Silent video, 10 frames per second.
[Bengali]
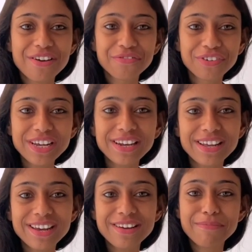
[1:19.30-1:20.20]

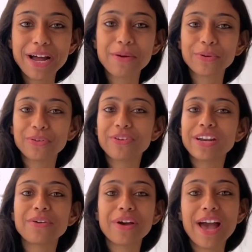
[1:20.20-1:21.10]
ফ্রিলি ভালো মতো
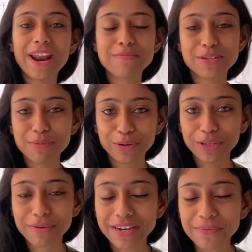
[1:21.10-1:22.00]
রেডি হয়ে আরামসে
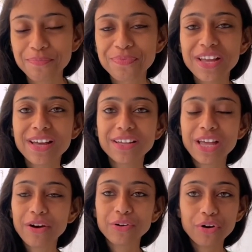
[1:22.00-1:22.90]
বেরোতে পারি তো
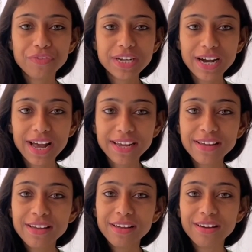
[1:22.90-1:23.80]
এখন কফিটা খাই
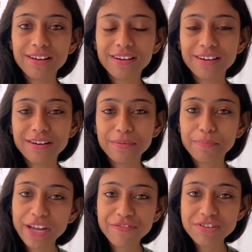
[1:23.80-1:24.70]

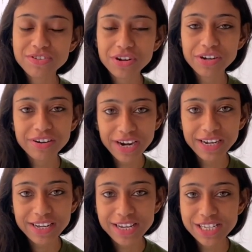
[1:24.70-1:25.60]
ব্রেকফাস্ট অলরেডি
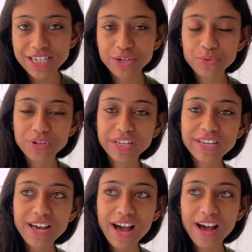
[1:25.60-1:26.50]
রেডি আছে রুটি
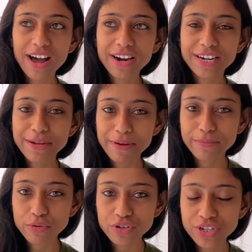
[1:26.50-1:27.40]
আর ডিমের
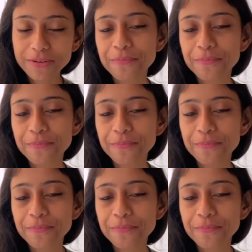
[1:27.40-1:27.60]
ভুজি